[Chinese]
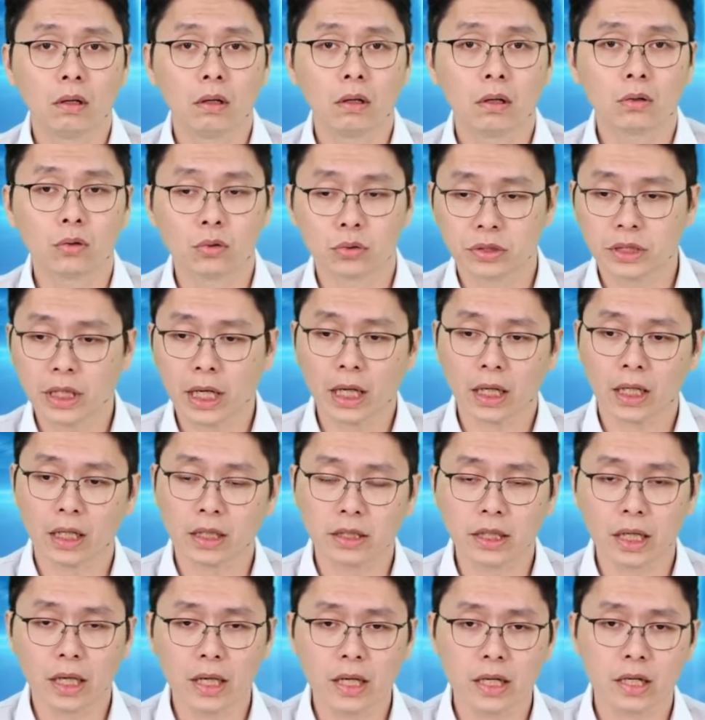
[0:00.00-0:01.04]
股价可以
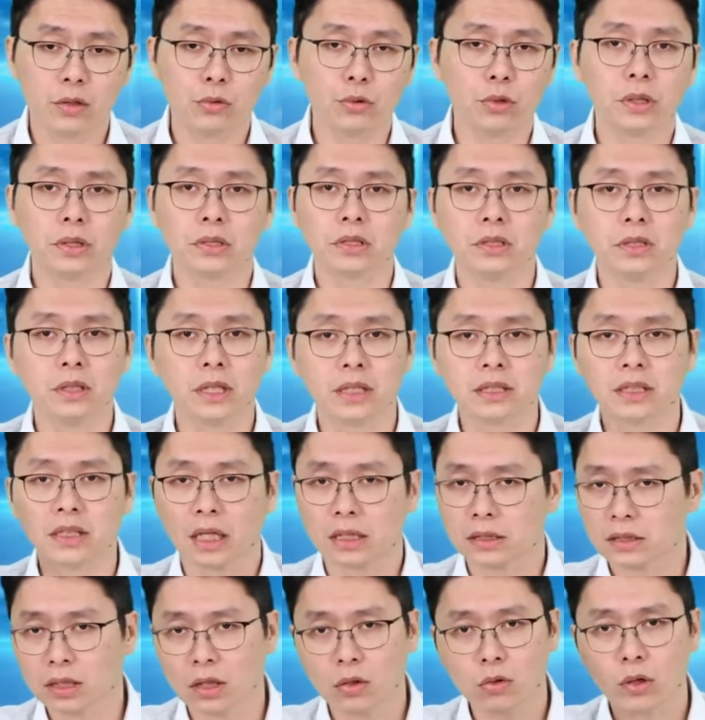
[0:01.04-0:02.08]
在一个月之内
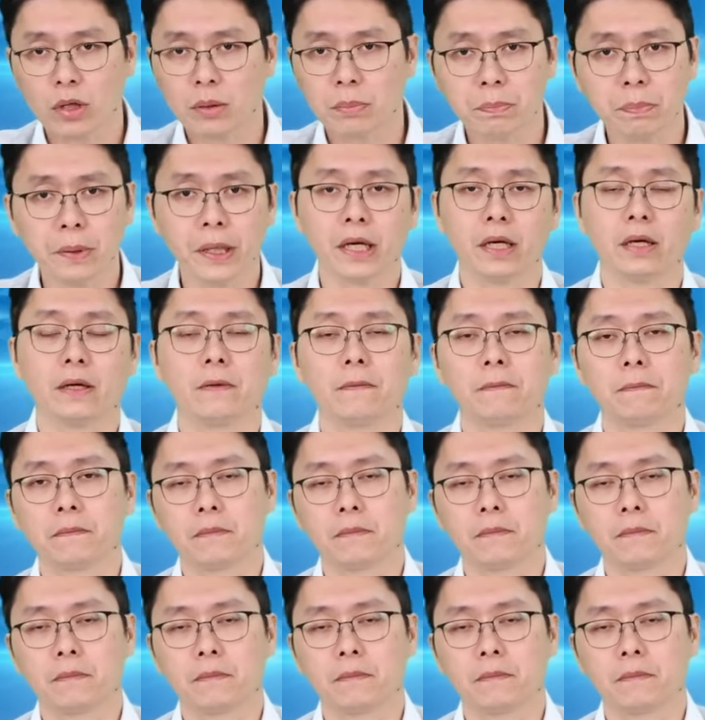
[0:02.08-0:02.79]
涨超过一倍。